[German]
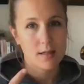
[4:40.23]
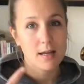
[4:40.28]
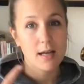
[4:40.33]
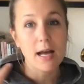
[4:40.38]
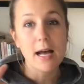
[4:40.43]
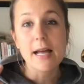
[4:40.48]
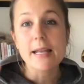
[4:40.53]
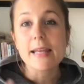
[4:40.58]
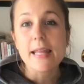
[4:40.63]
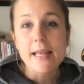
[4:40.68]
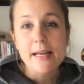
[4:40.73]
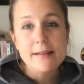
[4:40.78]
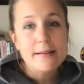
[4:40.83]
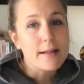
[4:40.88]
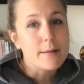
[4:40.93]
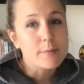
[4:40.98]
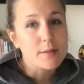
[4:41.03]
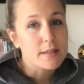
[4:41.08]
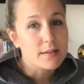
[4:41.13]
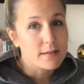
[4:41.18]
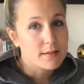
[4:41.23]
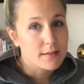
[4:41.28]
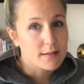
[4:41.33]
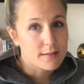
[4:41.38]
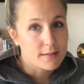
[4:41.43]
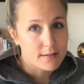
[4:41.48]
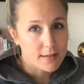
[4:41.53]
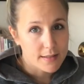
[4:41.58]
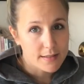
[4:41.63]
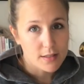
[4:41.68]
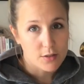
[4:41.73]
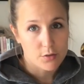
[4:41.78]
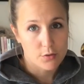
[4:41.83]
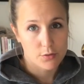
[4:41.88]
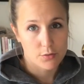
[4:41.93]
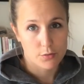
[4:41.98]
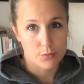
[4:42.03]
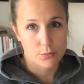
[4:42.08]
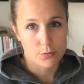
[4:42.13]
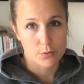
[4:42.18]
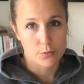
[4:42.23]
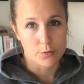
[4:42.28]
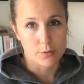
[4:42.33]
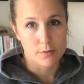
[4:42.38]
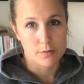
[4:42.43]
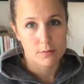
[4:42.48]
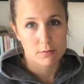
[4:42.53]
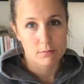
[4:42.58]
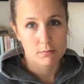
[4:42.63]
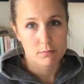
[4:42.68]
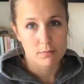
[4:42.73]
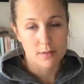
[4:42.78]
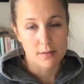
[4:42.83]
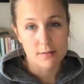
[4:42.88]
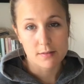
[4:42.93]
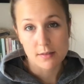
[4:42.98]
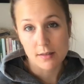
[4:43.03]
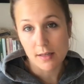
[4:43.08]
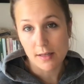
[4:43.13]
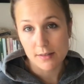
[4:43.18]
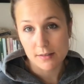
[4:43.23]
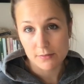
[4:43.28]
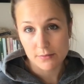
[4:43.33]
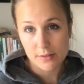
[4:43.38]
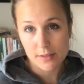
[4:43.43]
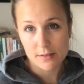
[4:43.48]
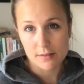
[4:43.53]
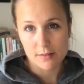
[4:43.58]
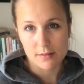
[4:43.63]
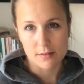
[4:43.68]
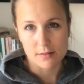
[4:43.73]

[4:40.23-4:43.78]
ein Ehrenamt in dieser Zeit auszufüllen, das gerade wichtig